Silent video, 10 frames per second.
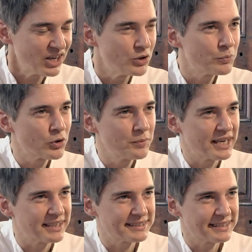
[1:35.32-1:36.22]
Le
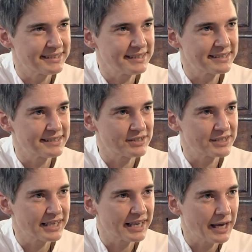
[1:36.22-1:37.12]
premier exercice, ce
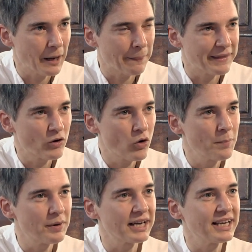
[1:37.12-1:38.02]
serait de
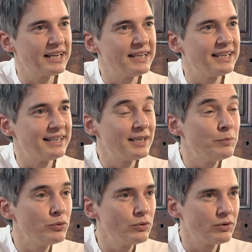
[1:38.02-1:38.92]
comparer les
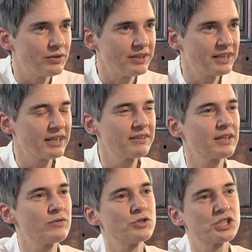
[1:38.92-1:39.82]
débuts des
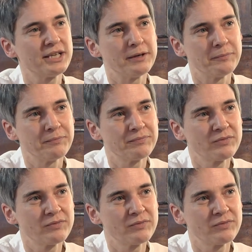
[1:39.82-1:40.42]
quatre évangiles.